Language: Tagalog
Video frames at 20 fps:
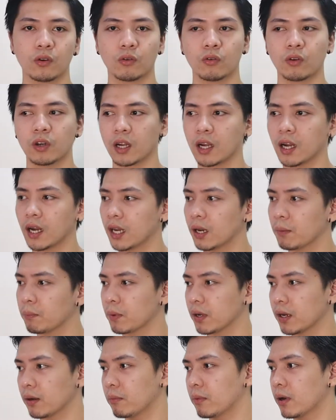Kung
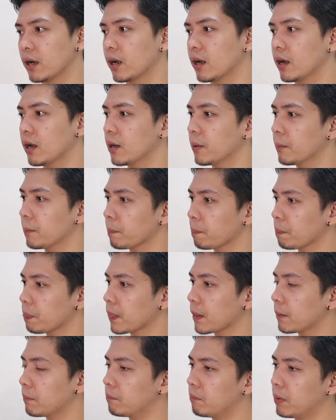naghahanap ka ng mga
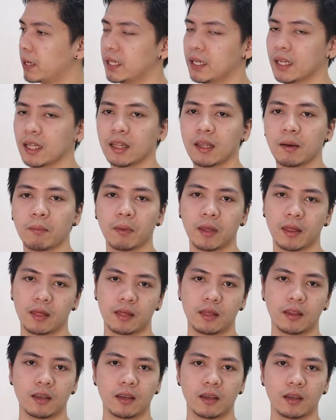plain na damit,
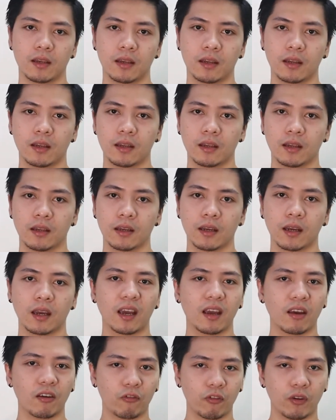
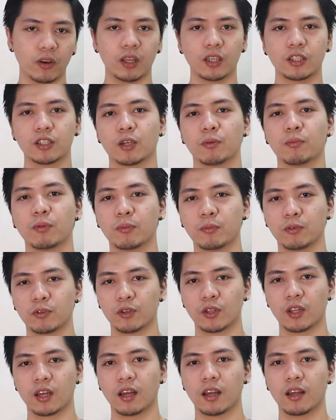kay FNH ka
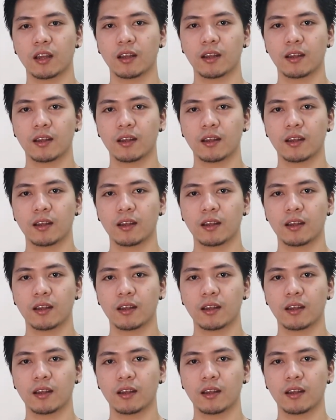pumunta.